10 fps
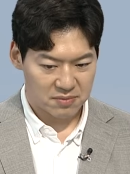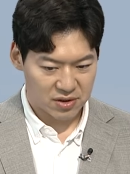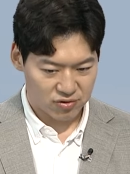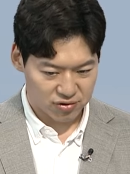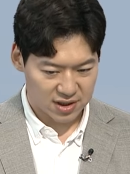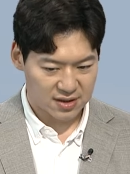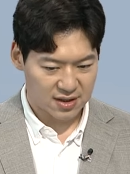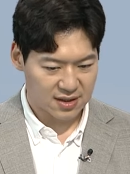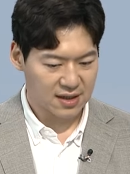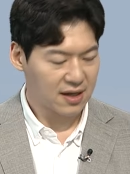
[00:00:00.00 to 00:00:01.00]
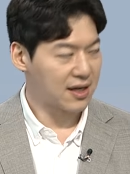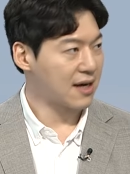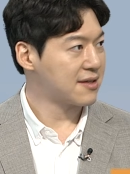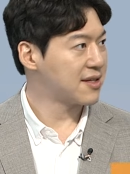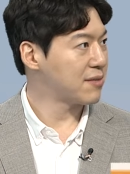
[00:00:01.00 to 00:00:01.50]
이제 미국 주식 시장이
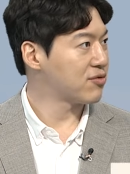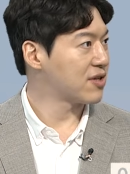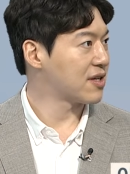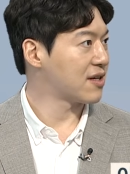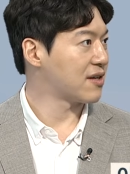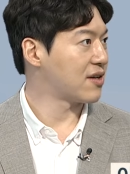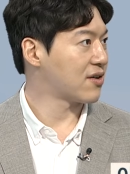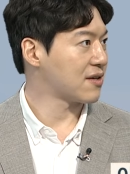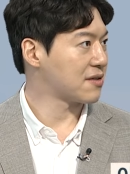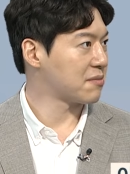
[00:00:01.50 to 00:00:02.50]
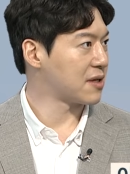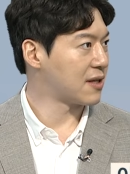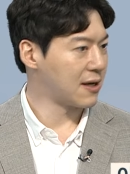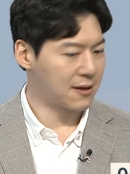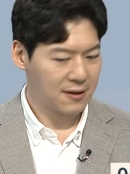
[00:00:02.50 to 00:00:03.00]
약세 분위기를
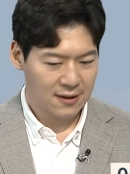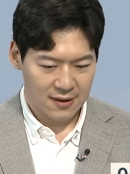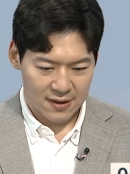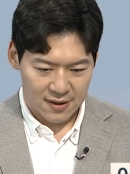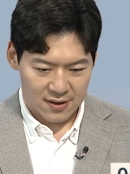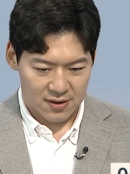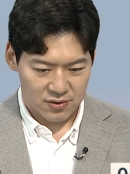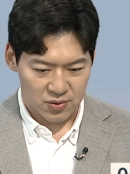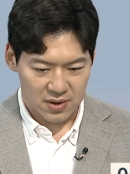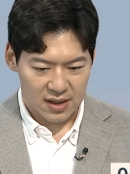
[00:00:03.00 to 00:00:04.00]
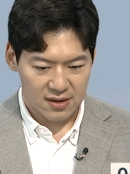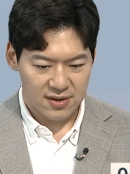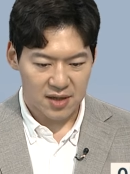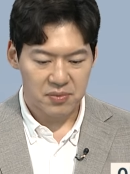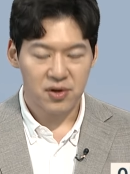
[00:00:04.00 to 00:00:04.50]
이어갔습니다. 네. 어, 종가를
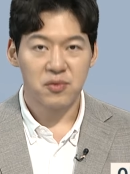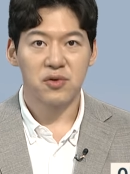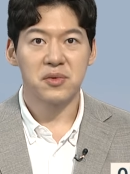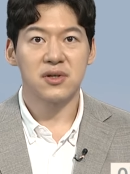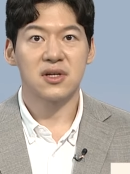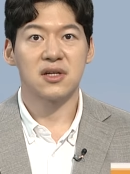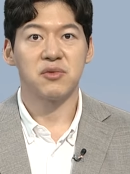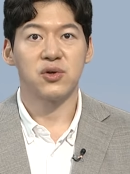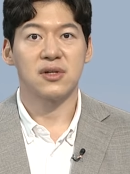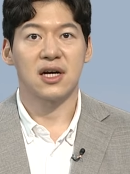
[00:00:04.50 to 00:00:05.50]
살펴보면 이제 금요일